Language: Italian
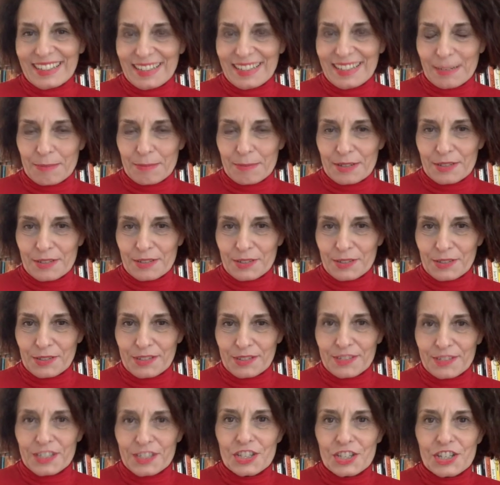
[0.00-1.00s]
delle
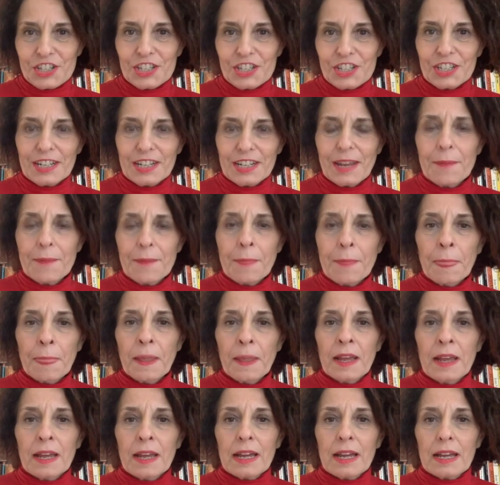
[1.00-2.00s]
persone vicine
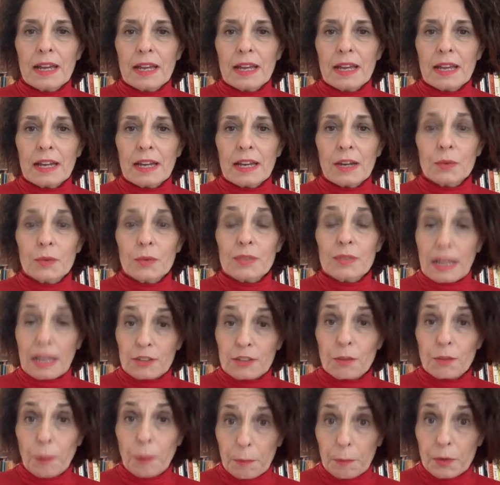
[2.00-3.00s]
eh,
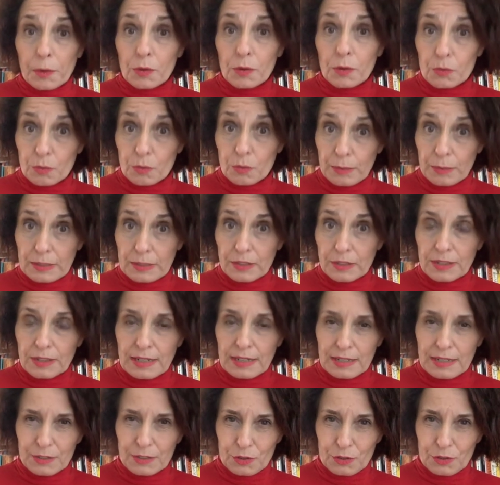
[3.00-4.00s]
usando proprio lo strumento
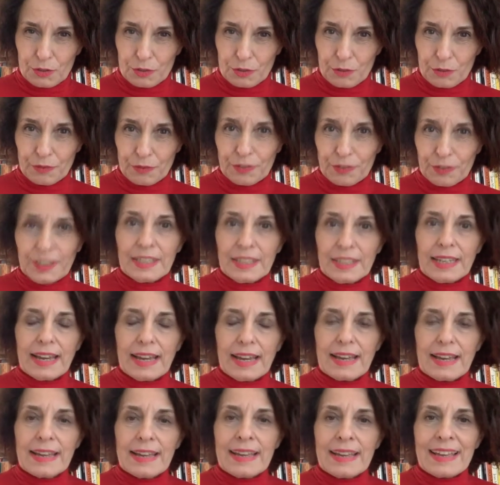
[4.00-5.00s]

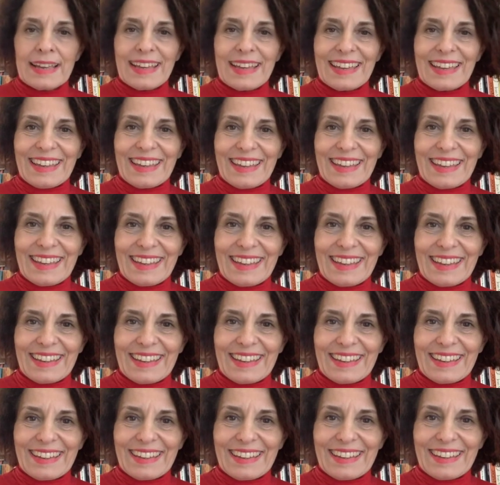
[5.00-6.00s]
dell'astrosofia e
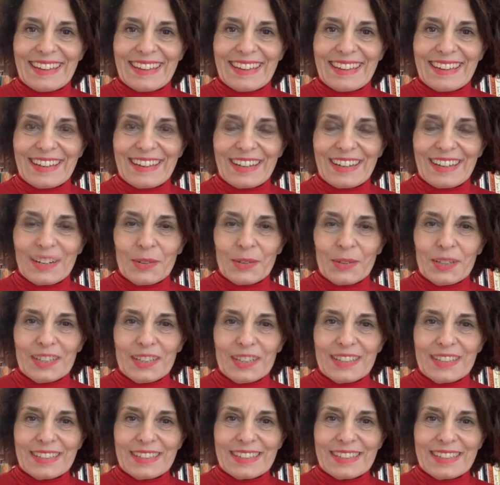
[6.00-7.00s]
eh,
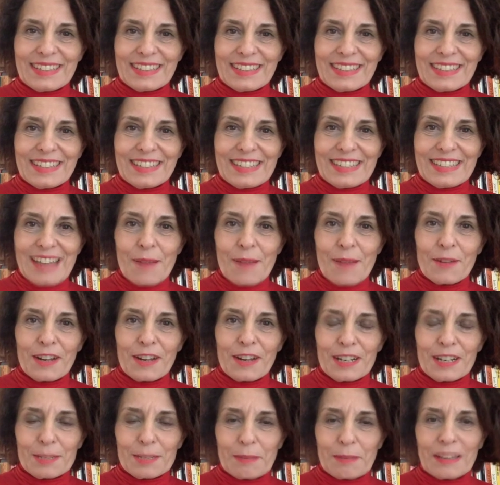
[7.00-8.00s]
quindi diciamo
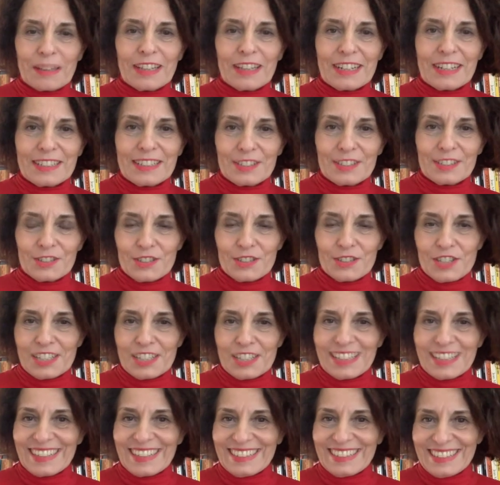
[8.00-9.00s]
che rispetto
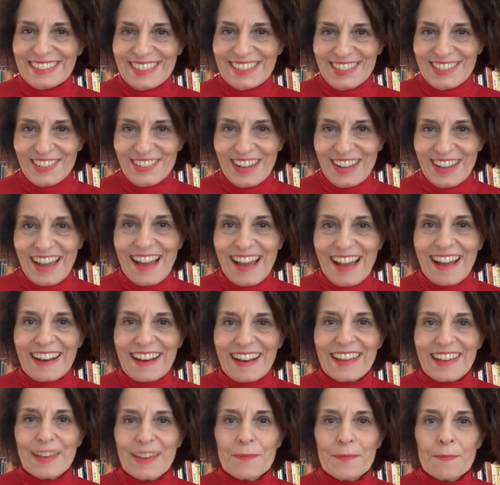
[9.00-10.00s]
all'astrologia
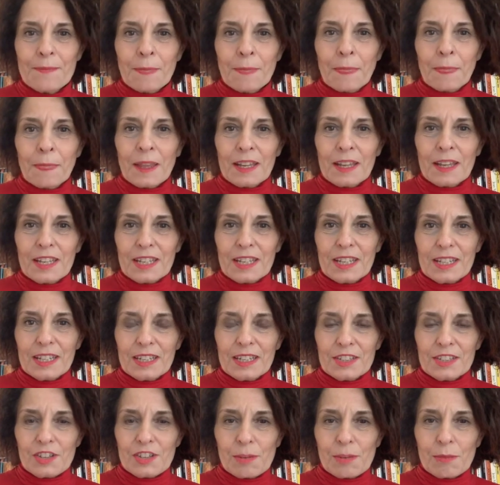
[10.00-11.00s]
tradizionale
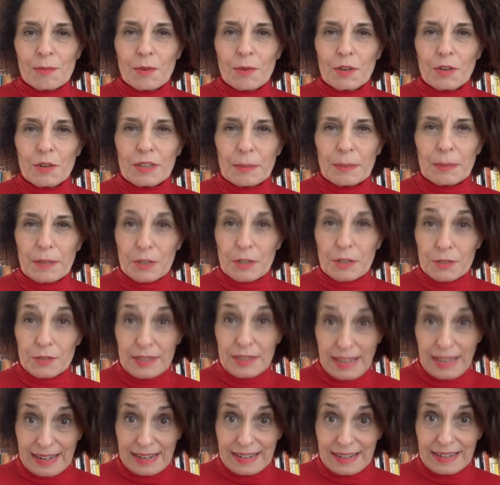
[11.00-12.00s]
eh, c'è molta
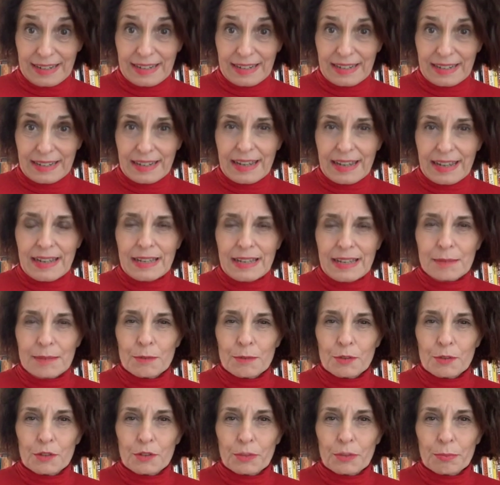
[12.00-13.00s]
meno tecnica e
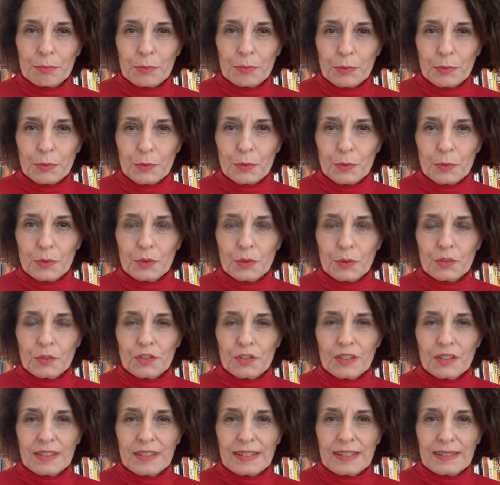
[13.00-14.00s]
molta più
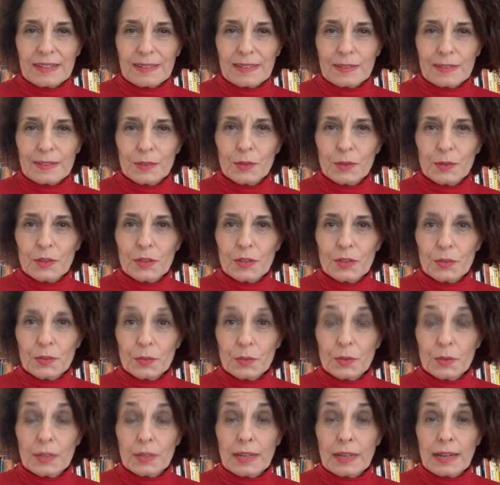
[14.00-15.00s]
concentrazione
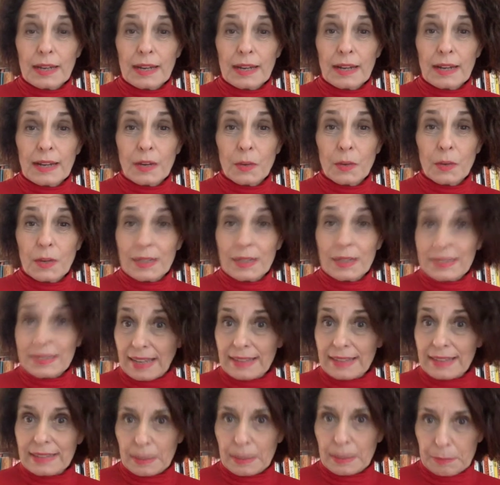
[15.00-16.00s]
sulla
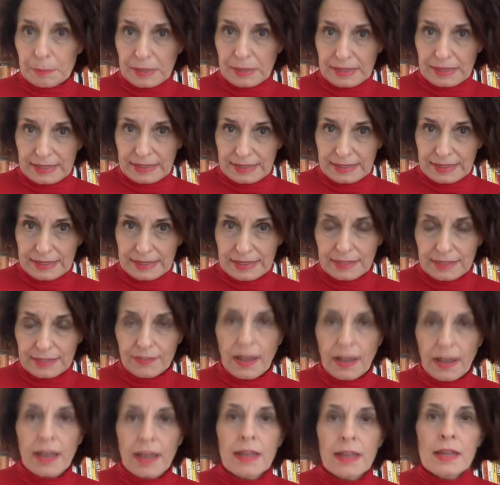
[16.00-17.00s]
qualità
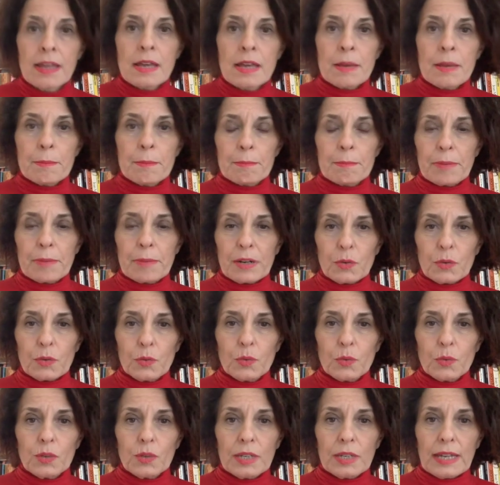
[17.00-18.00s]
interpretativa, per
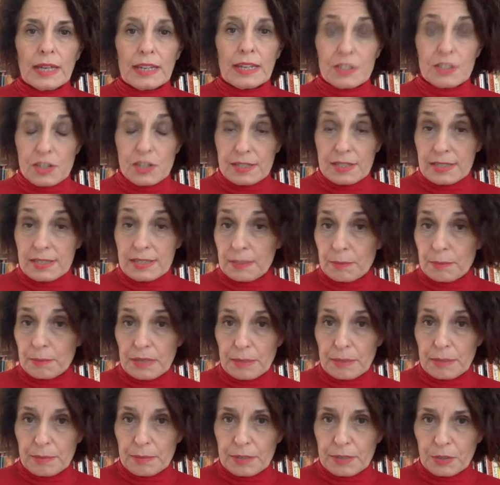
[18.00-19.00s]
cui è
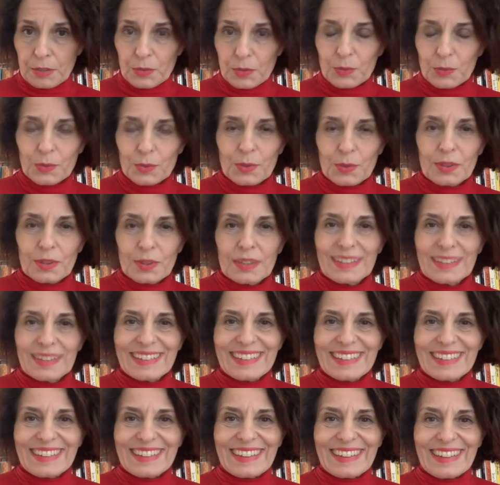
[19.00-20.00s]
accessibile per
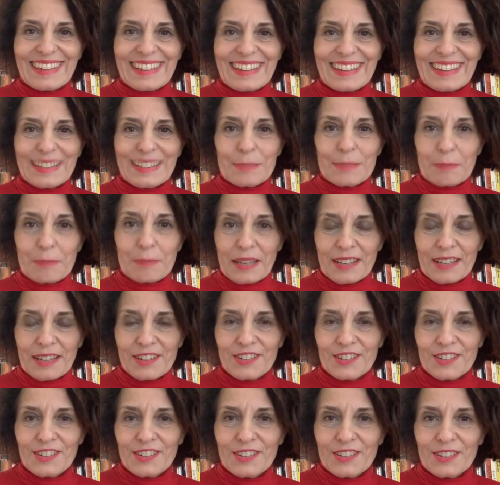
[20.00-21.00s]
tutti e
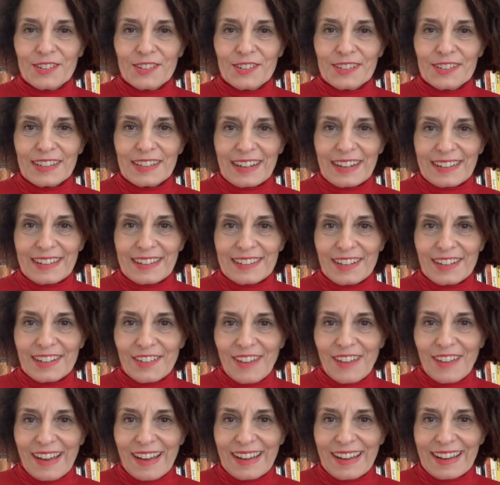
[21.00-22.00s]
spero di
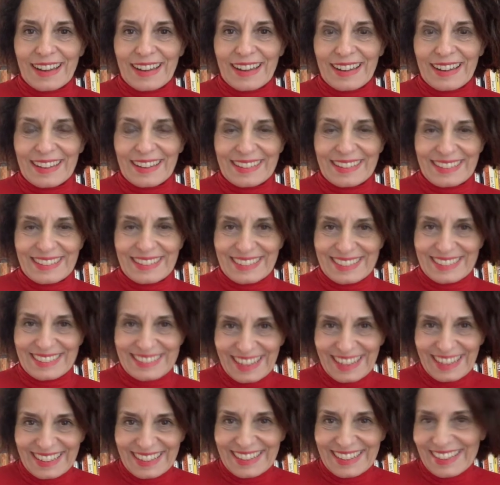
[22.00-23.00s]
renderlo anche
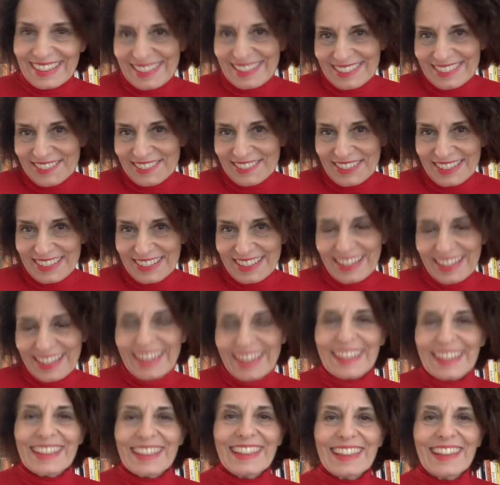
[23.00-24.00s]
interessante e
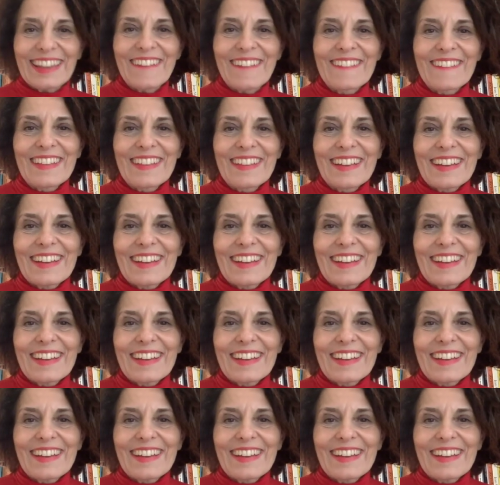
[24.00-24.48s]
divertente.